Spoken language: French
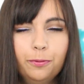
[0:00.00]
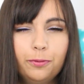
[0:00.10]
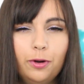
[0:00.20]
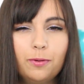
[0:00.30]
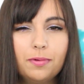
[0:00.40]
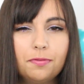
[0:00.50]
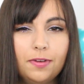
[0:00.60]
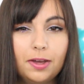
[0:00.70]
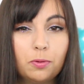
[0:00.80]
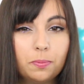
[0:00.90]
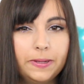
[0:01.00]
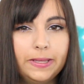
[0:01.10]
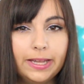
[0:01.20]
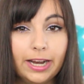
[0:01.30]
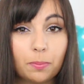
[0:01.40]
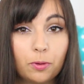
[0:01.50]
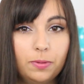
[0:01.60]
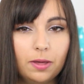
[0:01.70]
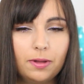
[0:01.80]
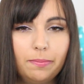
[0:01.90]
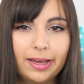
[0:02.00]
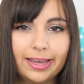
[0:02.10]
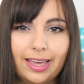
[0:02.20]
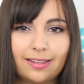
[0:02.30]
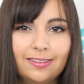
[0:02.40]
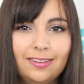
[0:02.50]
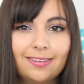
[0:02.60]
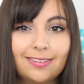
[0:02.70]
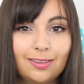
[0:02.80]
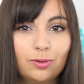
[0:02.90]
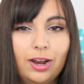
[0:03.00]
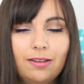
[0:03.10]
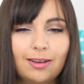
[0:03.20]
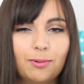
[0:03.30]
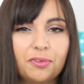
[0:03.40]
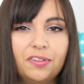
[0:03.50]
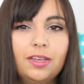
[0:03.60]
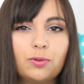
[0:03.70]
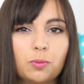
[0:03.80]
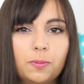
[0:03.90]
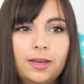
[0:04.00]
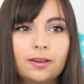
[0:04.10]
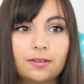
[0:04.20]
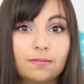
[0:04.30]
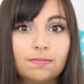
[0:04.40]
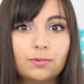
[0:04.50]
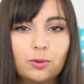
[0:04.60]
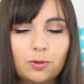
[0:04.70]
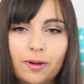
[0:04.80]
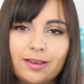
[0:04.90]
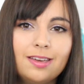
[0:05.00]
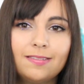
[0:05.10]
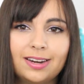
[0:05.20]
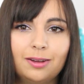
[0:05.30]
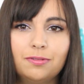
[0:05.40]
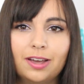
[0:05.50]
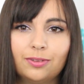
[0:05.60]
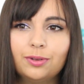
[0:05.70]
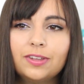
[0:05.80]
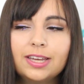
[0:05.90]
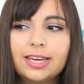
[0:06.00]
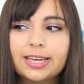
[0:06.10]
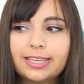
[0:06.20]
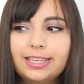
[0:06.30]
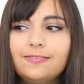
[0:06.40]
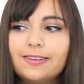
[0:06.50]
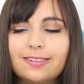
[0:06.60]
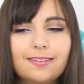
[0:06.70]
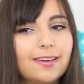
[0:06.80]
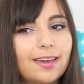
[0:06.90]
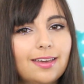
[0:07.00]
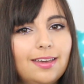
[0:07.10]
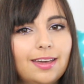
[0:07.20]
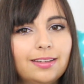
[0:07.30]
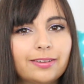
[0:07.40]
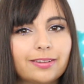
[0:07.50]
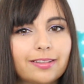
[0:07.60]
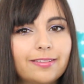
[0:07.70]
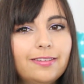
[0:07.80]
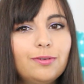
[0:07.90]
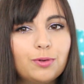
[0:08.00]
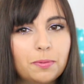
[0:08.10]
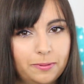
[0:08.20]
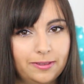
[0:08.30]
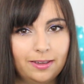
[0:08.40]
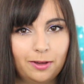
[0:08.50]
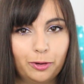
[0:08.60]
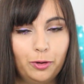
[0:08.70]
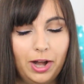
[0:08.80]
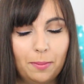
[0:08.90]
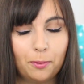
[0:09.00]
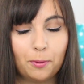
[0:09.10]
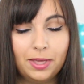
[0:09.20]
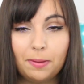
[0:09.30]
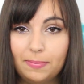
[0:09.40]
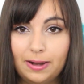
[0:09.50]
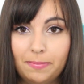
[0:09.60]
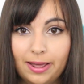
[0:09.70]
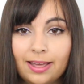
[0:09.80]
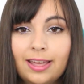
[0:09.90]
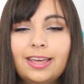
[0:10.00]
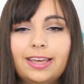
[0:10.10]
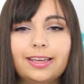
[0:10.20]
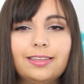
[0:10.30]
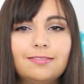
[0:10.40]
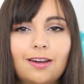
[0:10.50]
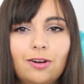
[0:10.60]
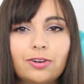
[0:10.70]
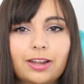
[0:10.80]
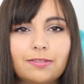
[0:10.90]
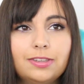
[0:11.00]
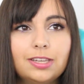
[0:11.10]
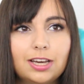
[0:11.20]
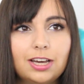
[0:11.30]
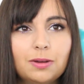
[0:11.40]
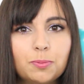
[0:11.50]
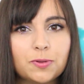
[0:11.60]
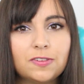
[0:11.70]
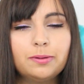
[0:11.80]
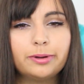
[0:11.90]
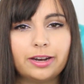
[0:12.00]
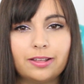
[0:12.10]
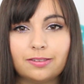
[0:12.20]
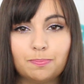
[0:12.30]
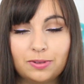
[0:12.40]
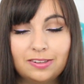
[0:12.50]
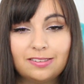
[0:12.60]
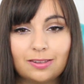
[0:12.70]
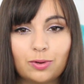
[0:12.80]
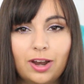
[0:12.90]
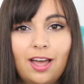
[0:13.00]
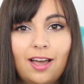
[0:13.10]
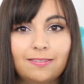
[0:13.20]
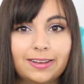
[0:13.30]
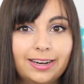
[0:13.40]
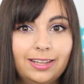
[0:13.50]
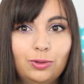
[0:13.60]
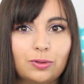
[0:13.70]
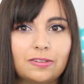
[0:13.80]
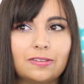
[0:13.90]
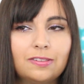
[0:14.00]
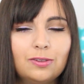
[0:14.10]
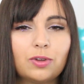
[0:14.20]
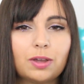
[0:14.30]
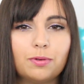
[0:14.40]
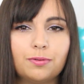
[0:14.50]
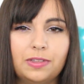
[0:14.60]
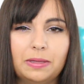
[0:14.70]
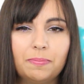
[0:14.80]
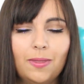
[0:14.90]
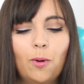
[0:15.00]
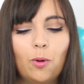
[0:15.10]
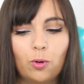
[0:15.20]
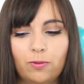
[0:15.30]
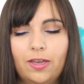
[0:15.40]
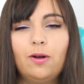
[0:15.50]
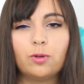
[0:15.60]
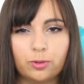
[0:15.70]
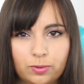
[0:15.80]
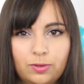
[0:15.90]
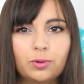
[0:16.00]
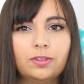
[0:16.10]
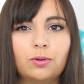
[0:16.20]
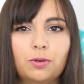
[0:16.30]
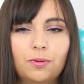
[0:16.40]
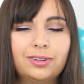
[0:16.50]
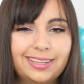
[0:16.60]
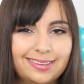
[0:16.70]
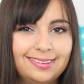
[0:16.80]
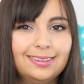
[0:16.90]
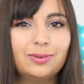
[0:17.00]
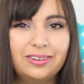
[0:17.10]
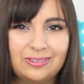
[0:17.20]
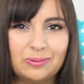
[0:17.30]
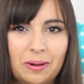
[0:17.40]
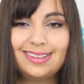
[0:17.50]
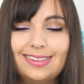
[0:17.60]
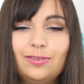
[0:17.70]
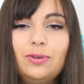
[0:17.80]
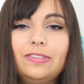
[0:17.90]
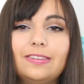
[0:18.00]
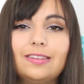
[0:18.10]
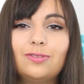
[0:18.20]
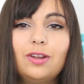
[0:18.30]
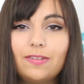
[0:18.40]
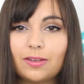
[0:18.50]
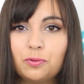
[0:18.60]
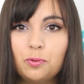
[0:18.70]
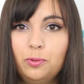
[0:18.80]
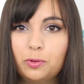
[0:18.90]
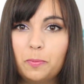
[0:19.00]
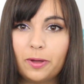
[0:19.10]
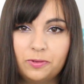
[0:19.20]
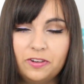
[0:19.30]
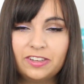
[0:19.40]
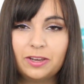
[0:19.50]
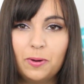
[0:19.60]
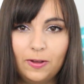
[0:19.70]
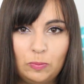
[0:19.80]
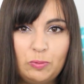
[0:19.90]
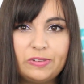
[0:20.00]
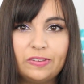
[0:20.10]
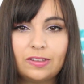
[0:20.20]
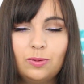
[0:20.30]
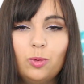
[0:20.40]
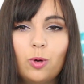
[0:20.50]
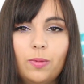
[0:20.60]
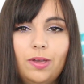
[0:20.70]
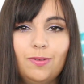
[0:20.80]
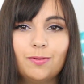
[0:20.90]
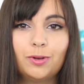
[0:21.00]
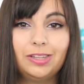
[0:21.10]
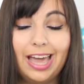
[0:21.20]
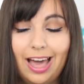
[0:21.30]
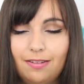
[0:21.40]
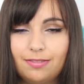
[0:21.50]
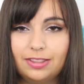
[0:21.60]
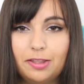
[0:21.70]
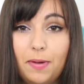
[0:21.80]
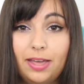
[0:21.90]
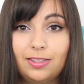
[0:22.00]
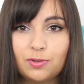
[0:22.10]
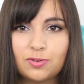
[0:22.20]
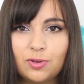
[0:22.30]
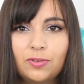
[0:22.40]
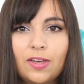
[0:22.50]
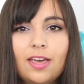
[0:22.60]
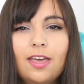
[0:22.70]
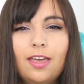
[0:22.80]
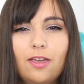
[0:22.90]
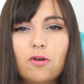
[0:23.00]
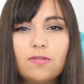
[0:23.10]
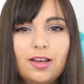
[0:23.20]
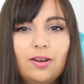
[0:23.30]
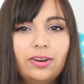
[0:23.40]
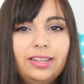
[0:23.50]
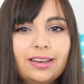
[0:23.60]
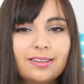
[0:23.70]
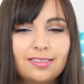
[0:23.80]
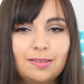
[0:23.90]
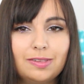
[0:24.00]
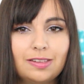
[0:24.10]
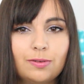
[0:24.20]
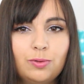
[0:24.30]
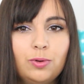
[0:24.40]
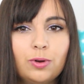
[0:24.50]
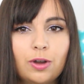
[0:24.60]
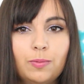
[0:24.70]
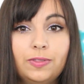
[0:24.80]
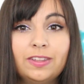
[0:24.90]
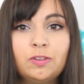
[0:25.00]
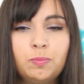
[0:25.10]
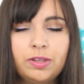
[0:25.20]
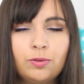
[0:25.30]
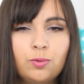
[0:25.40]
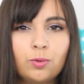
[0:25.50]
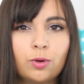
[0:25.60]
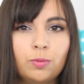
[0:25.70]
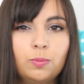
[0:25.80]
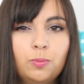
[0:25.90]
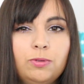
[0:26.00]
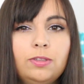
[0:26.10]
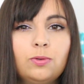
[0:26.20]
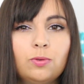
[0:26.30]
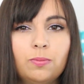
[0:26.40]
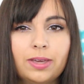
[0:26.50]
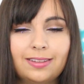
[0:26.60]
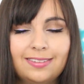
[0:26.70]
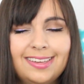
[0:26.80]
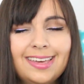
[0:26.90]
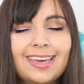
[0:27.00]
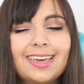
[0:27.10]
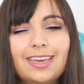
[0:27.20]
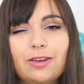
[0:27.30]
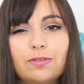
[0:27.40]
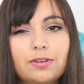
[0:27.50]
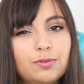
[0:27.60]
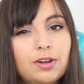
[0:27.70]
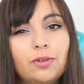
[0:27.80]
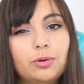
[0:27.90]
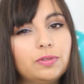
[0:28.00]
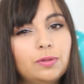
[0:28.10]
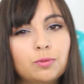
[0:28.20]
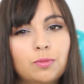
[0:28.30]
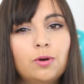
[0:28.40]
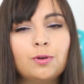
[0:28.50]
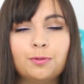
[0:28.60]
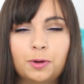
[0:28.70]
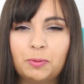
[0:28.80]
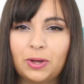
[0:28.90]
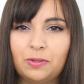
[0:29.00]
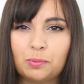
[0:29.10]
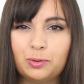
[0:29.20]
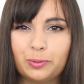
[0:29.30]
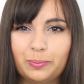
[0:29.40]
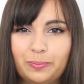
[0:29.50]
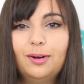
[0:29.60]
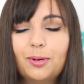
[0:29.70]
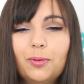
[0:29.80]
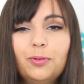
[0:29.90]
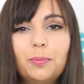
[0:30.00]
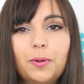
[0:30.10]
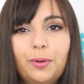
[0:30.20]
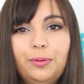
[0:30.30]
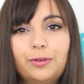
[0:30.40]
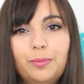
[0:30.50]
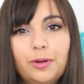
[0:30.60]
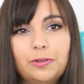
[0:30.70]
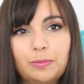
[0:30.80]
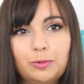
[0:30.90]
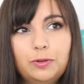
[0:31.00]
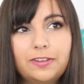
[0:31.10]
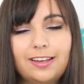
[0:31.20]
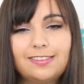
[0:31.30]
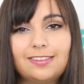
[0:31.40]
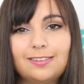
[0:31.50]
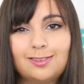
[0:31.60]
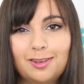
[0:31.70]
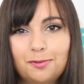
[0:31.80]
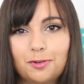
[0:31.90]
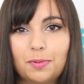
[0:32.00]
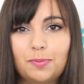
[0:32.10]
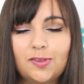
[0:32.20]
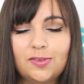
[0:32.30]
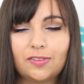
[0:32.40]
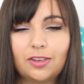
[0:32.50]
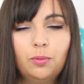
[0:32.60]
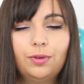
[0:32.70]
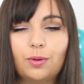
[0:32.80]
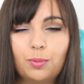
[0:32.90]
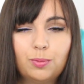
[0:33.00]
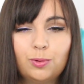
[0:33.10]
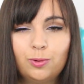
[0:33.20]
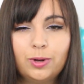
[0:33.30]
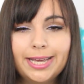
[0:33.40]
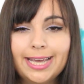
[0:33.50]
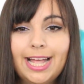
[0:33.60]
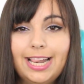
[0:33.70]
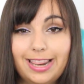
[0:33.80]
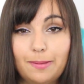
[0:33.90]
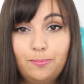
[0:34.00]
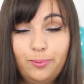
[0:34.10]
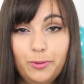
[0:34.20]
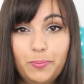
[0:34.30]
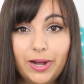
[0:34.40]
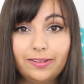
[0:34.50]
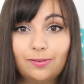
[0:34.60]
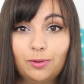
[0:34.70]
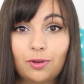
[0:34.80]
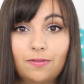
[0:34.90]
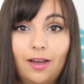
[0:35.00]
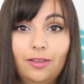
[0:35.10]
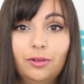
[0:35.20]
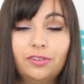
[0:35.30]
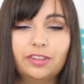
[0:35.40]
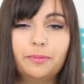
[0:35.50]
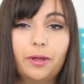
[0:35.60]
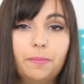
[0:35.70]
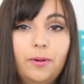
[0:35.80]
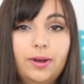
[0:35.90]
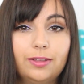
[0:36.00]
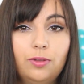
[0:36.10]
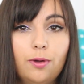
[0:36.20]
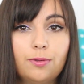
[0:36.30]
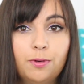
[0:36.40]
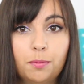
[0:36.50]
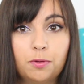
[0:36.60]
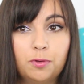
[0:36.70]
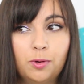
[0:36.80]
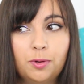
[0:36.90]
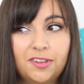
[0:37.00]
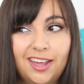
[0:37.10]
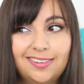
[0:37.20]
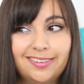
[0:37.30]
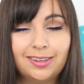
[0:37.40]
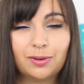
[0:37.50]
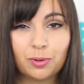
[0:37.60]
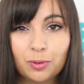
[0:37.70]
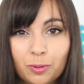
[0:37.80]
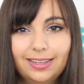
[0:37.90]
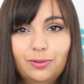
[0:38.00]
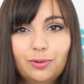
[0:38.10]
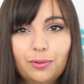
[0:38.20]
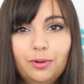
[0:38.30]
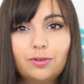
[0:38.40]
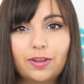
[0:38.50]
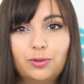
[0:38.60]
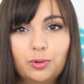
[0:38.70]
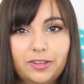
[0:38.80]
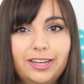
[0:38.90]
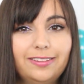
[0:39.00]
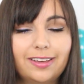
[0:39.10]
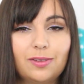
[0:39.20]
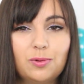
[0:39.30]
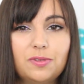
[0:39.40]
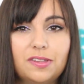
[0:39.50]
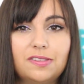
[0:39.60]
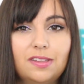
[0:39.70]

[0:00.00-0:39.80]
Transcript: Une fois le méfait accompli et la première belle-mère écartée, Zezola va conseiller à son père de se marier avec la gouvernante, qui va s'avérer être dix fois pire que la première belle-mère et qui va rendre la vie impossible à la petite Zezola avec l'aide de ses six horribles filles on revient ensuite au déroulement classique de l'histoire. C'est une des seules versions où le personnage qui correspond à Cendrillon commet une faute grave, n'est pas innocente, et on va alors lire ces mésaventures comme une expiation, comme une punition méritée, et on va voir dans le dénouement une forme de rédemption. Le conte de Perrault demeure somme toute assez soft, même si Cendrillon est un peu bousculé. La plupart des autres variantes n'épargnent pas au lecteur une forme de violence assez crue. Into the Woods va tourner à la dérision cette